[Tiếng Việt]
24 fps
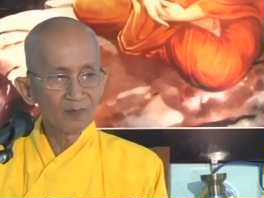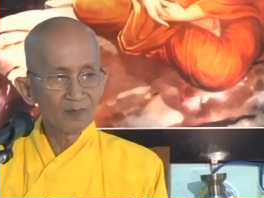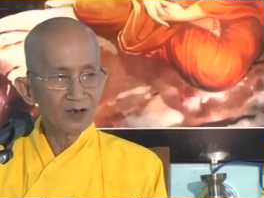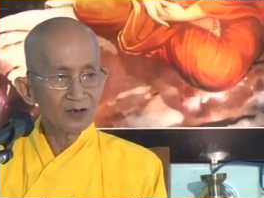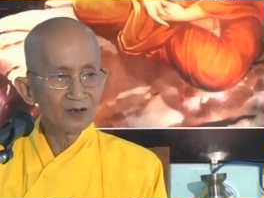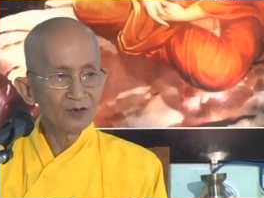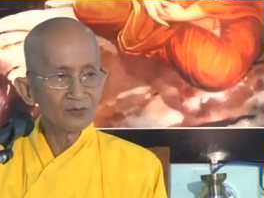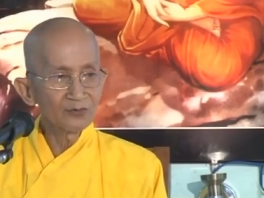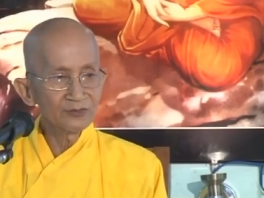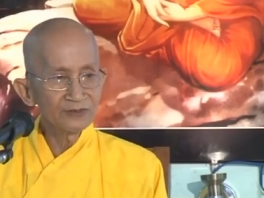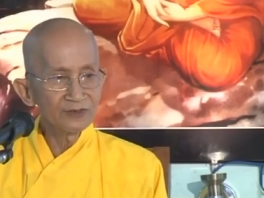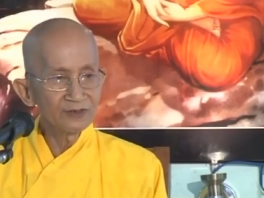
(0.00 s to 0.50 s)

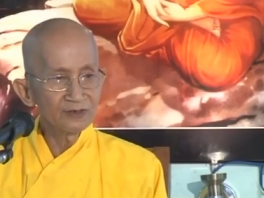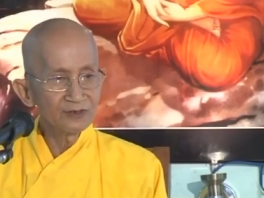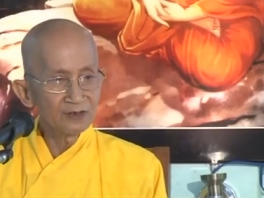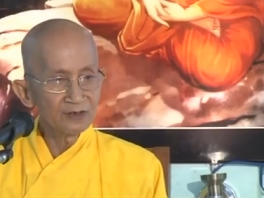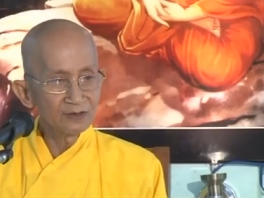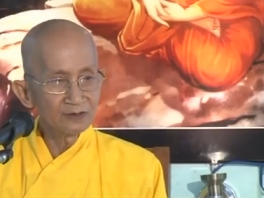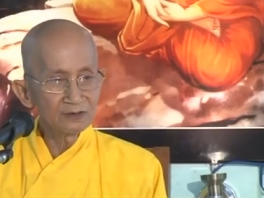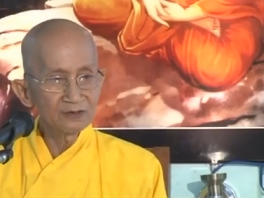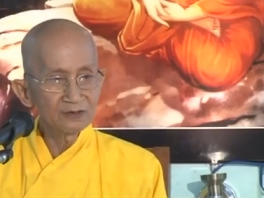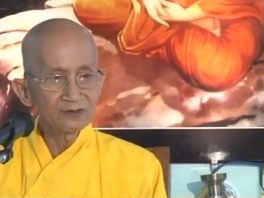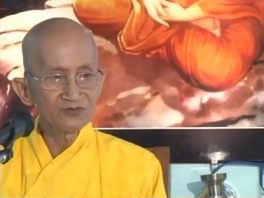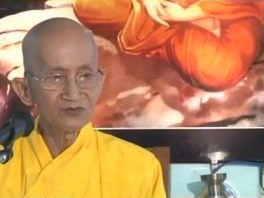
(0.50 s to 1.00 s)
mà đối với
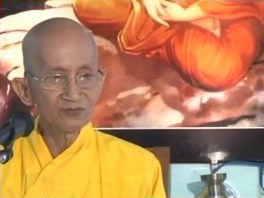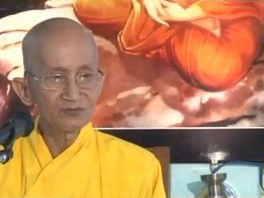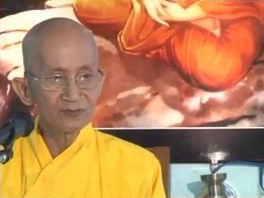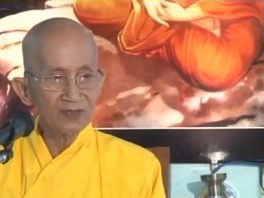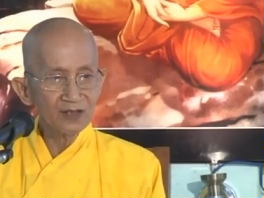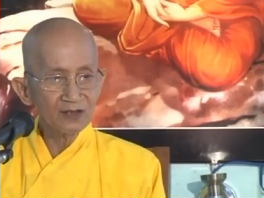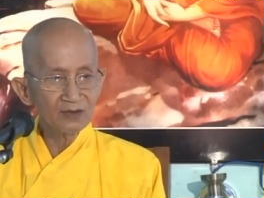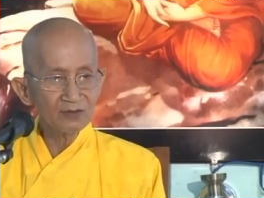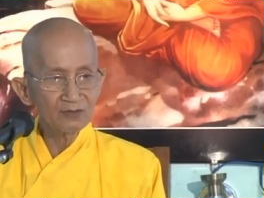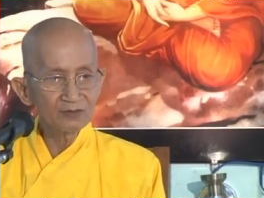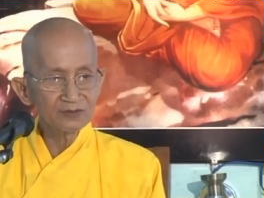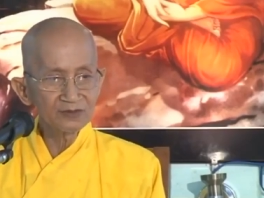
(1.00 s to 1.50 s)
nữ
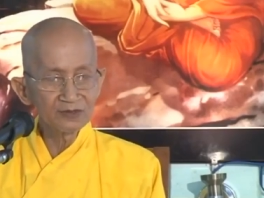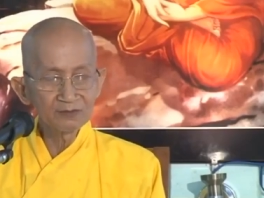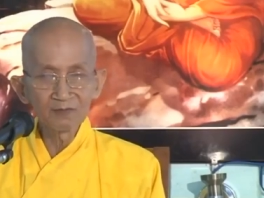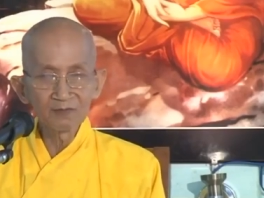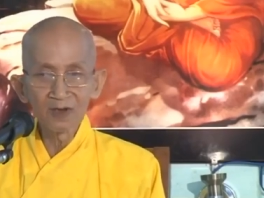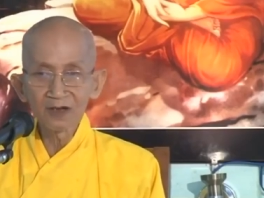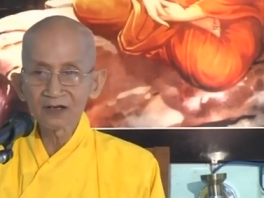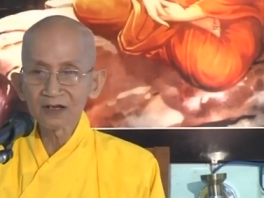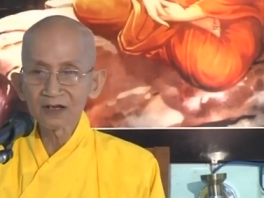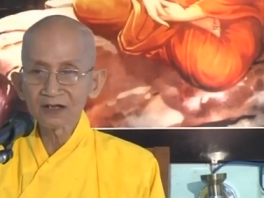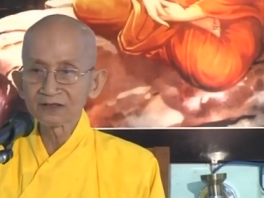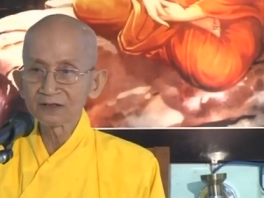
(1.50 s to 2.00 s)
chúng ta có
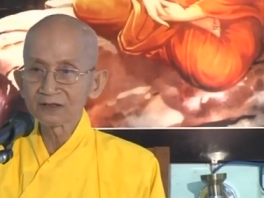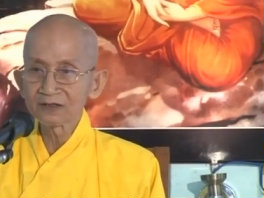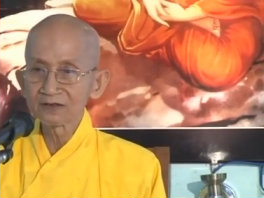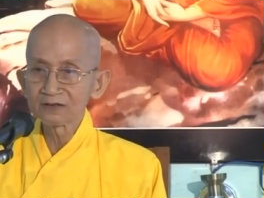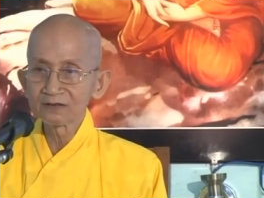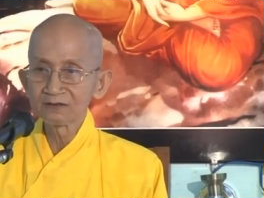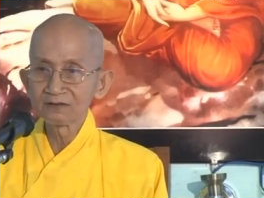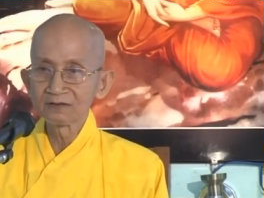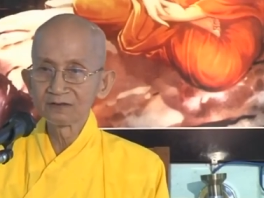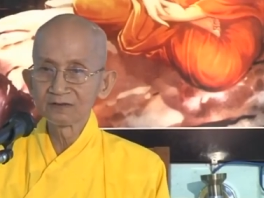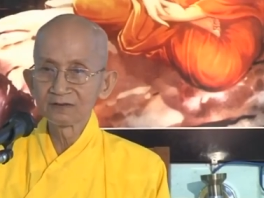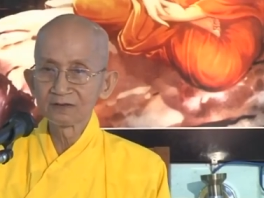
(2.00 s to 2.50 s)
những bậc anh
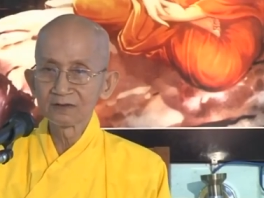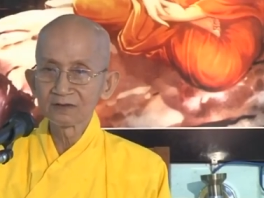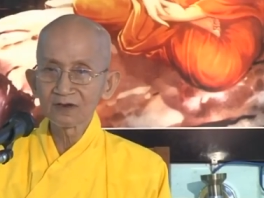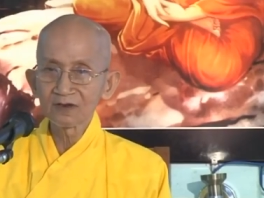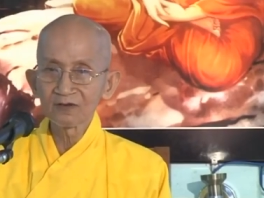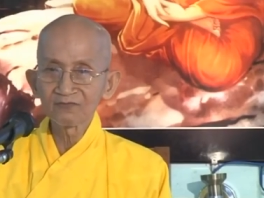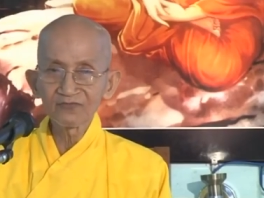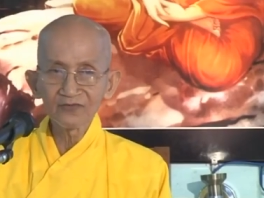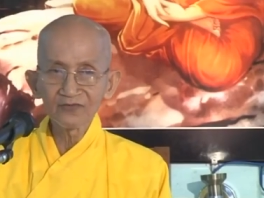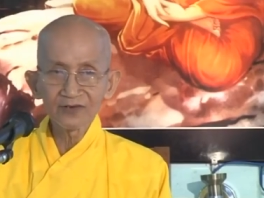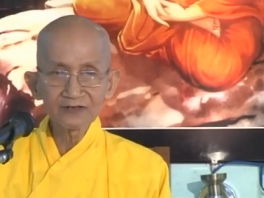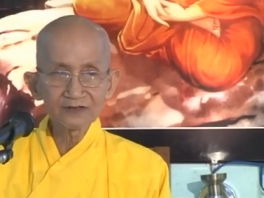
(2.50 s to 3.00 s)
thư
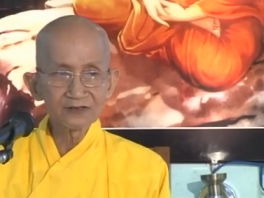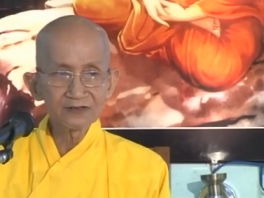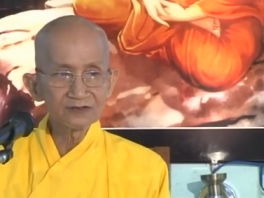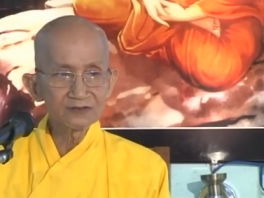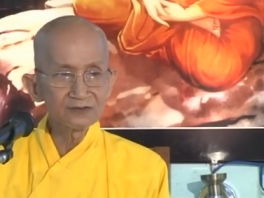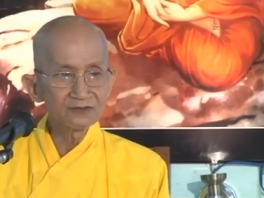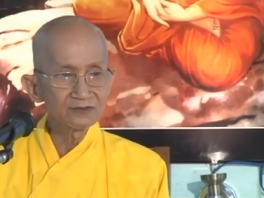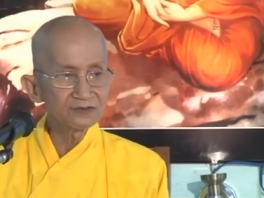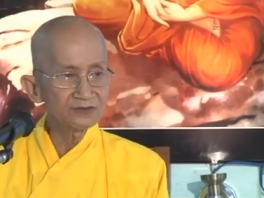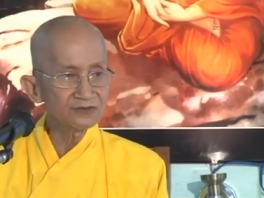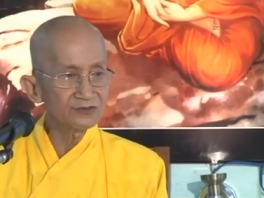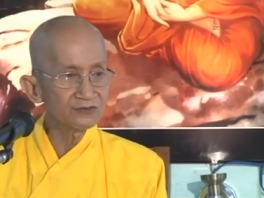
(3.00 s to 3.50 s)
không phải
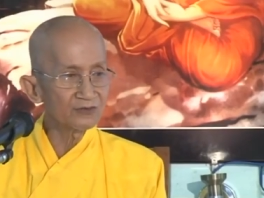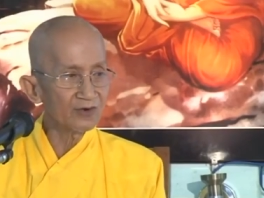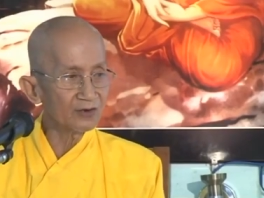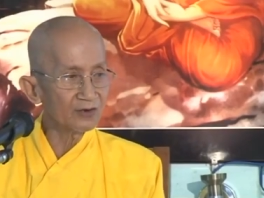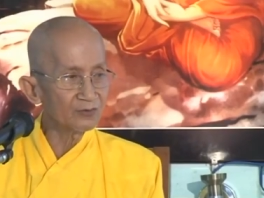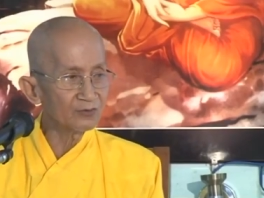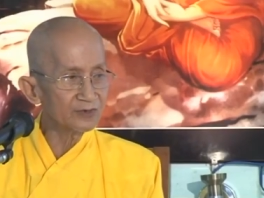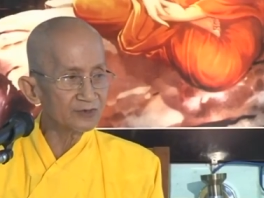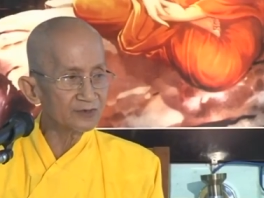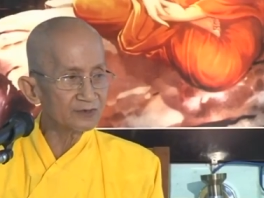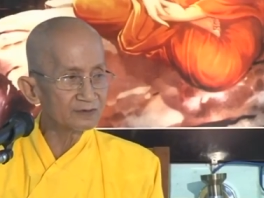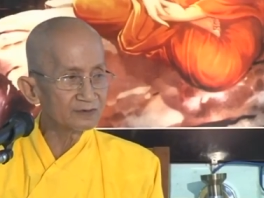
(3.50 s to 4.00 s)
trưng dương triệu
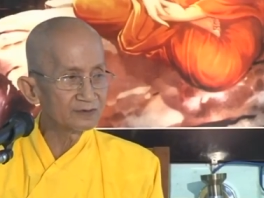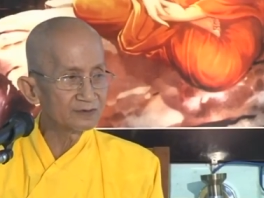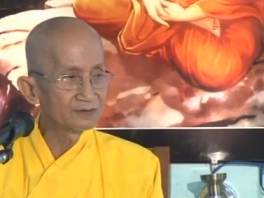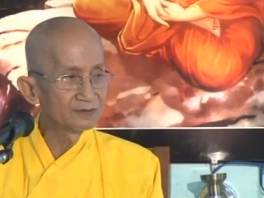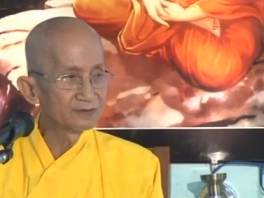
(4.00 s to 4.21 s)
ẩu nữa.